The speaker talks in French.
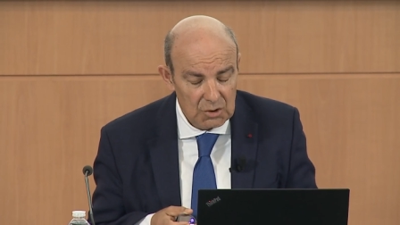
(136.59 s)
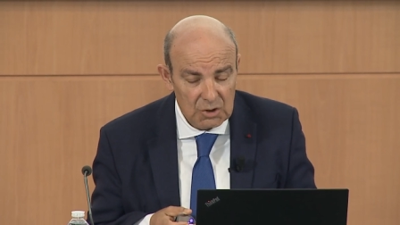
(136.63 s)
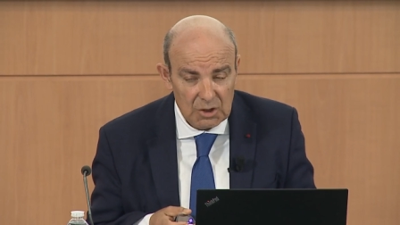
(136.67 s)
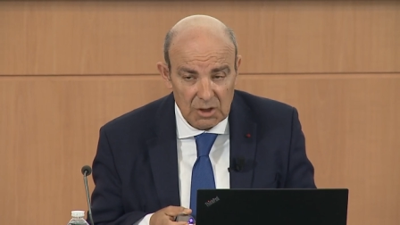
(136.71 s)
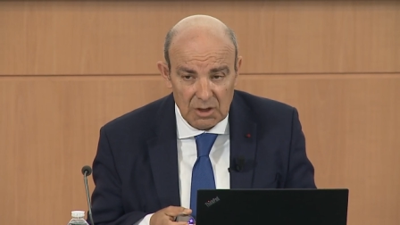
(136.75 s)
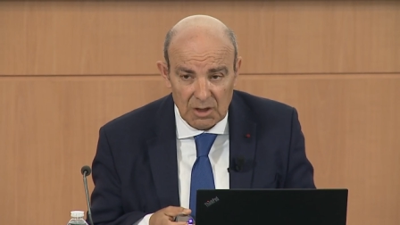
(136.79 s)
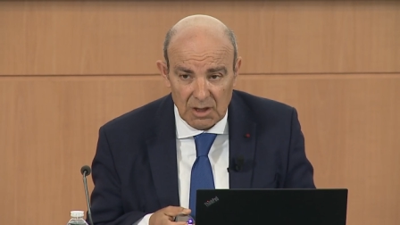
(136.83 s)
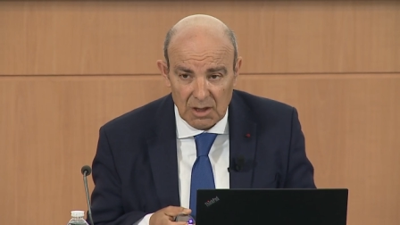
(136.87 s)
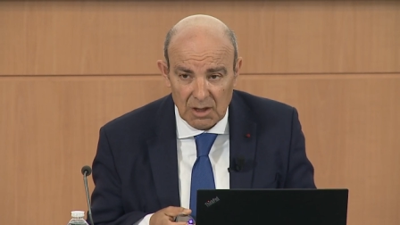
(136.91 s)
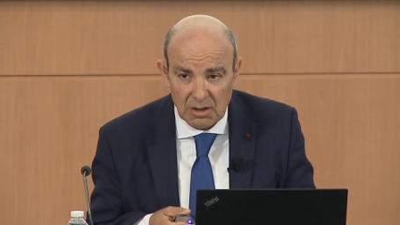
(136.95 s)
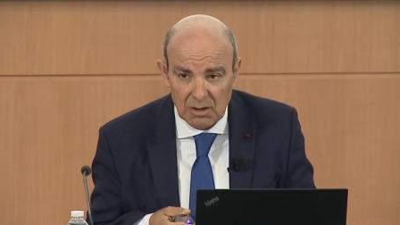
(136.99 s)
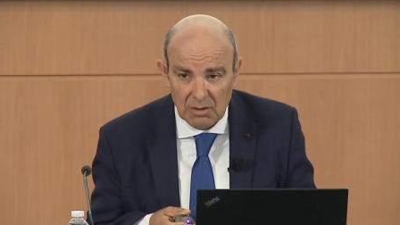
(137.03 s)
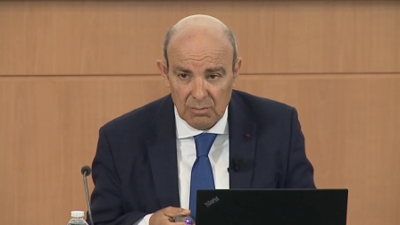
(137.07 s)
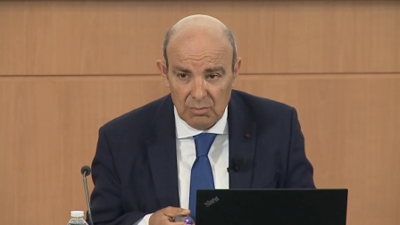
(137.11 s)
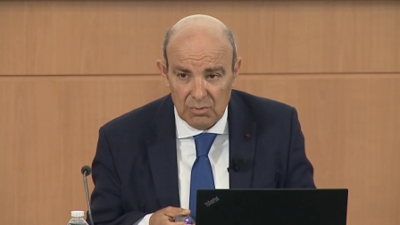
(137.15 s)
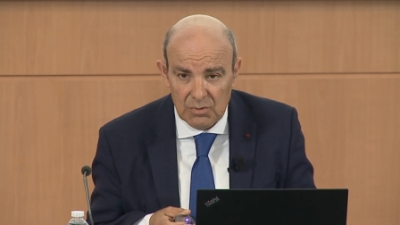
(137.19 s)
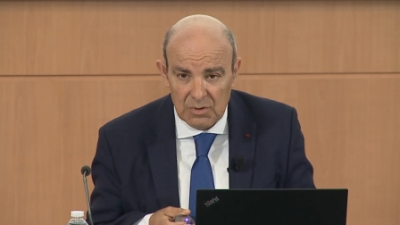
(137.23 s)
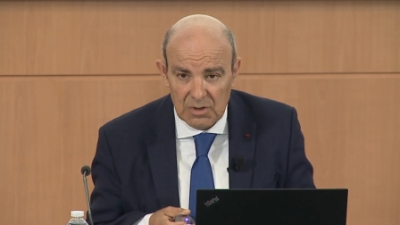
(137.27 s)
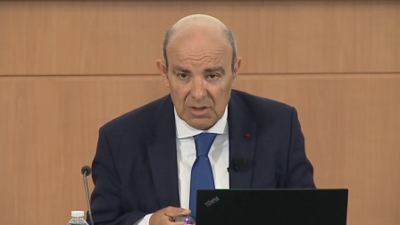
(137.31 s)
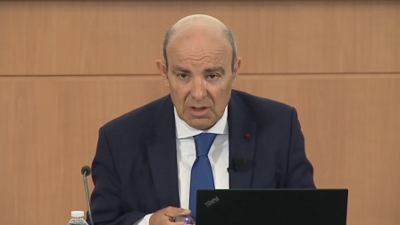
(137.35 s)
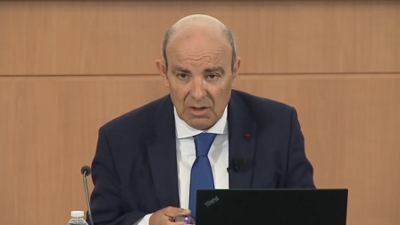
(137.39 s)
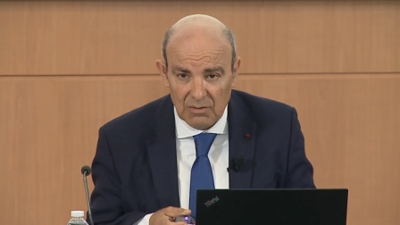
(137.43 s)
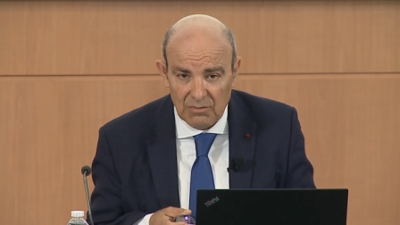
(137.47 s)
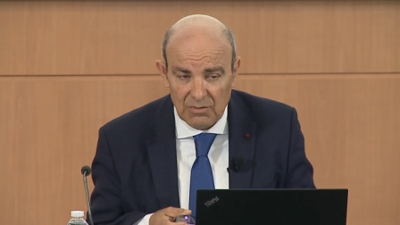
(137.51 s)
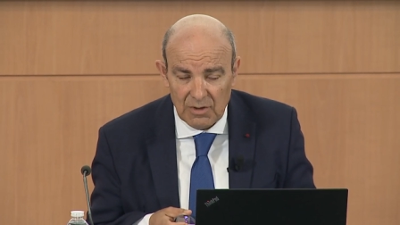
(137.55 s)
génère des
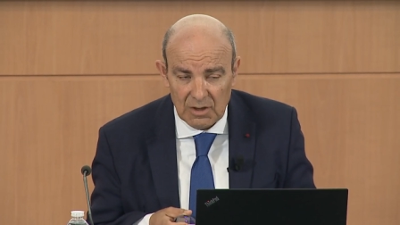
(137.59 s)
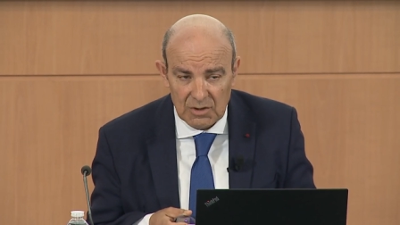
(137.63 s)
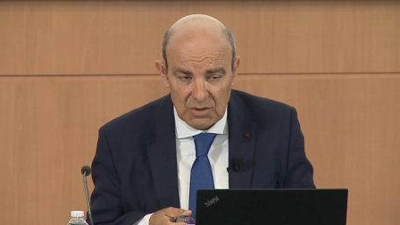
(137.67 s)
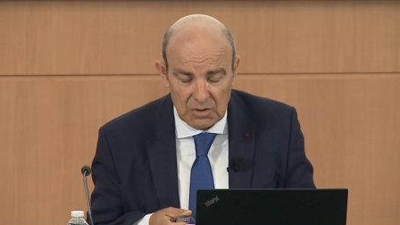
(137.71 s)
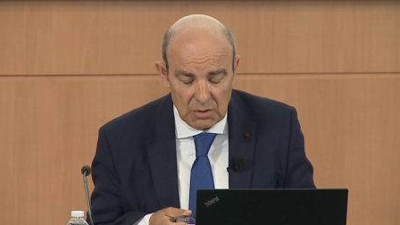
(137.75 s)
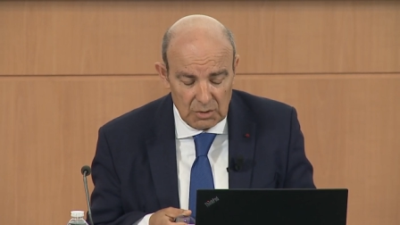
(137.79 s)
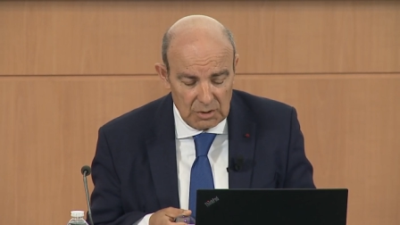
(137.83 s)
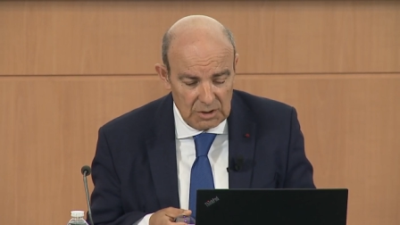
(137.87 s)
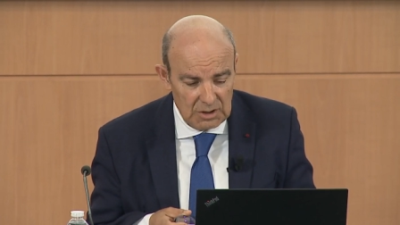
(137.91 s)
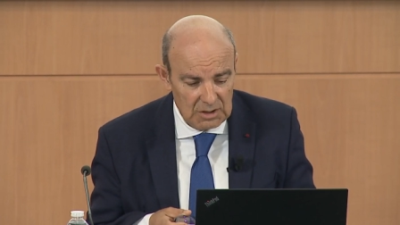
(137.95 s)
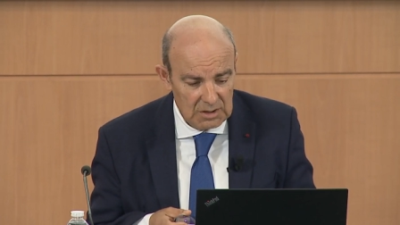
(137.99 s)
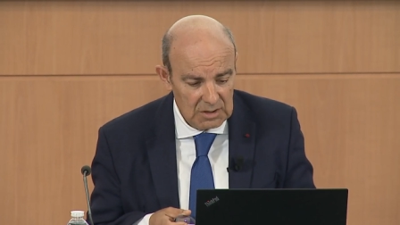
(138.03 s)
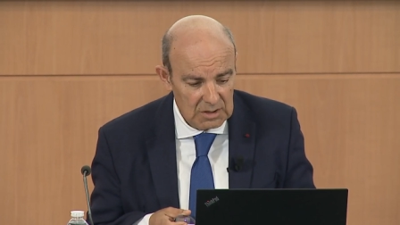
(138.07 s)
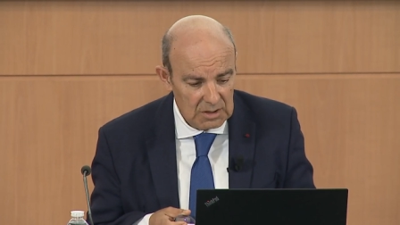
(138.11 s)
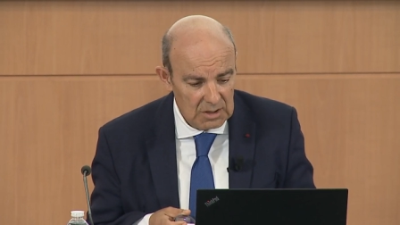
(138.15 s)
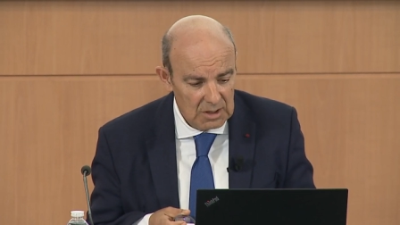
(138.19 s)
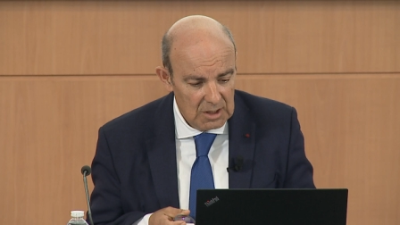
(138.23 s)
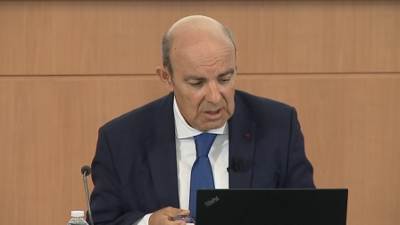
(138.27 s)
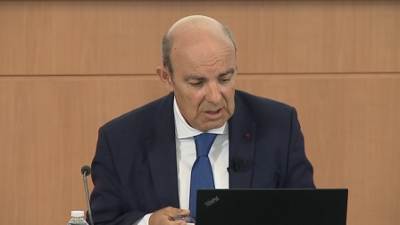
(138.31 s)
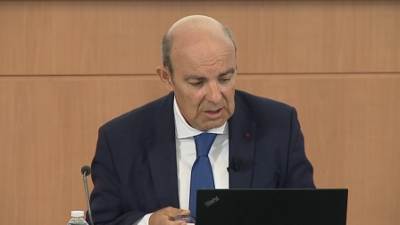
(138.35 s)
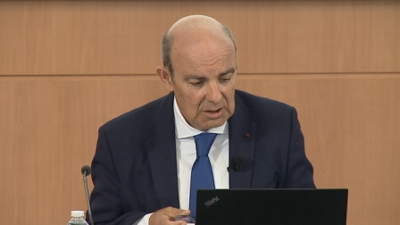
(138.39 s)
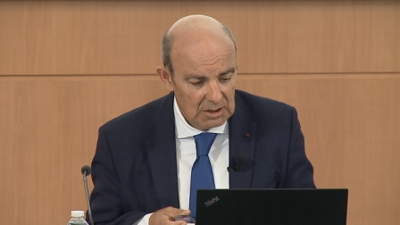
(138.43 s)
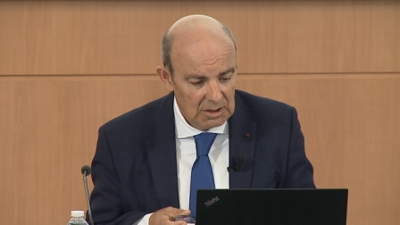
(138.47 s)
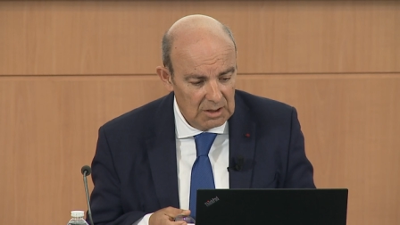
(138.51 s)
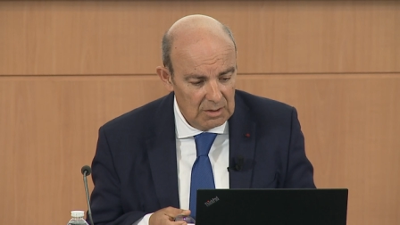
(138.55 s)
poussées inflationnistes
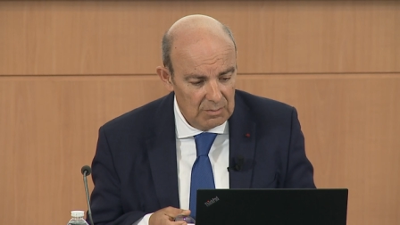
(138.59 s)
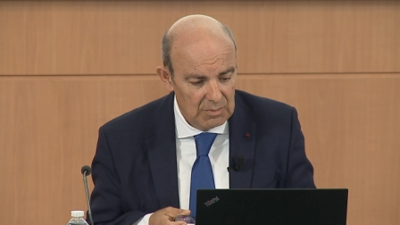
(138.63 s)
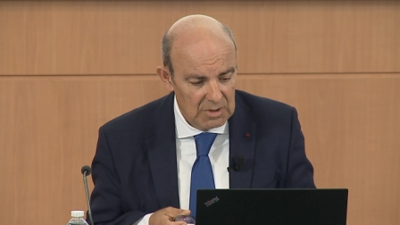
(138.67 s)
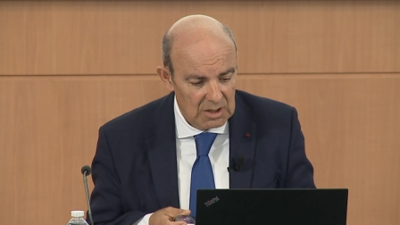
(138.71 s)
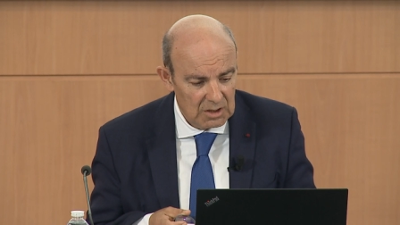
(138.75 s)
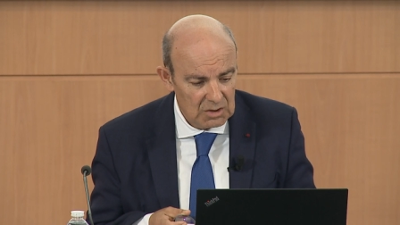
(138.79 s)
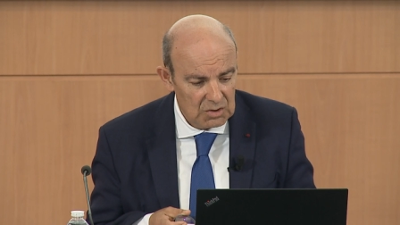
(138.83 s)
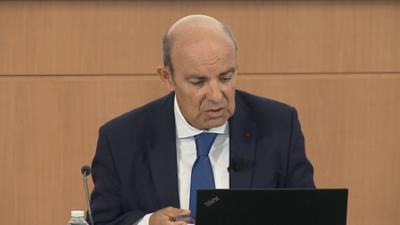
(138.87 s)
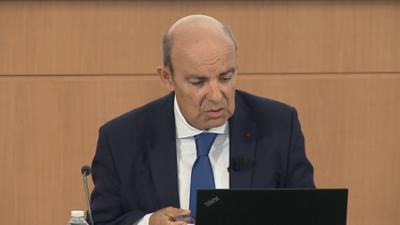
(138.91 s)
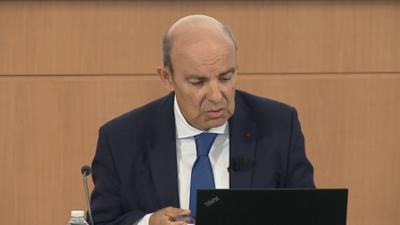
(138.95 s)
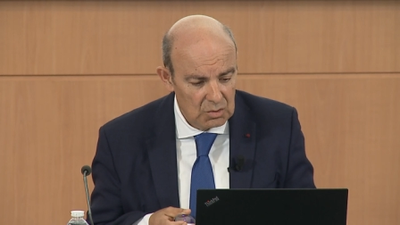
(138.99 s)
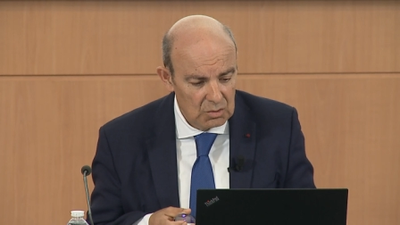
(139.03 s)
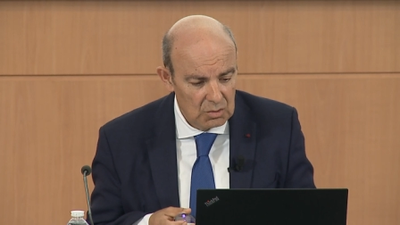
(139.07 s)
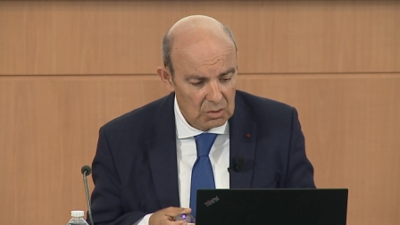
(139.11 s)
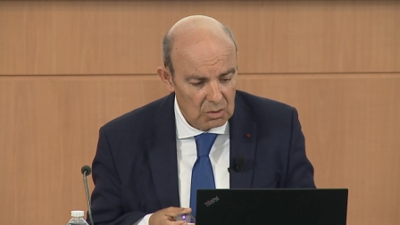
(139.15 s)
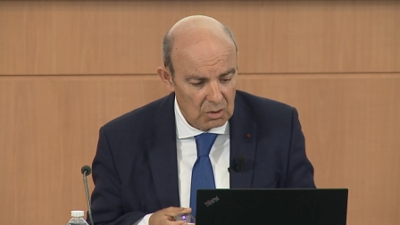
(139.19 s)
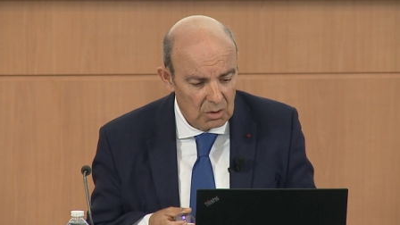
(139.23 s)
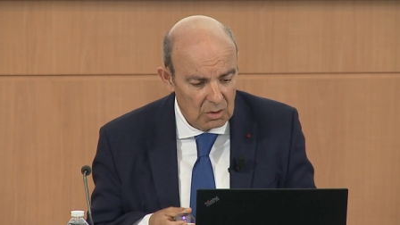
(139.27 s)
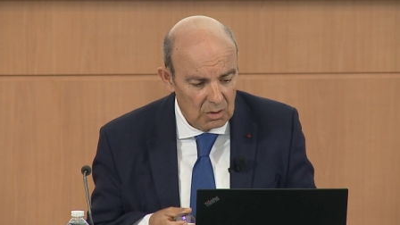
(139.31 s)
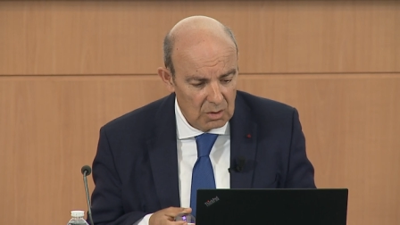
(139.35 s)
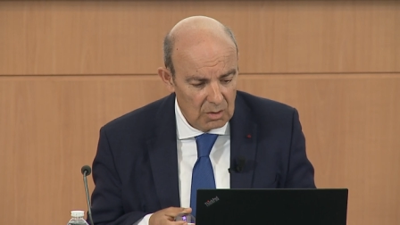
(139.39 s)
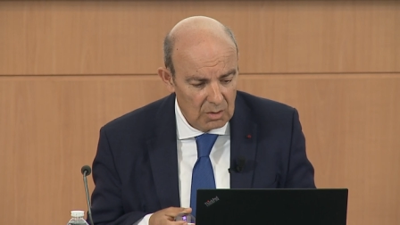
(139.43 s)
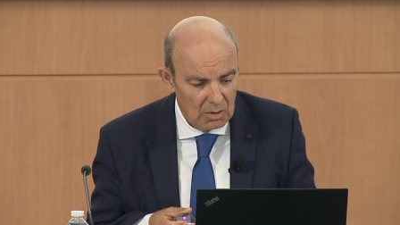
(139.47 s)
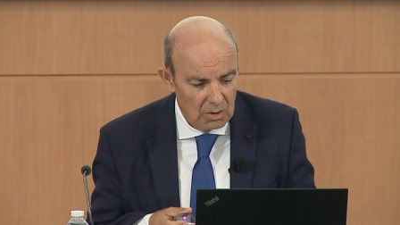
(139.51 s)
qui, bien sûr,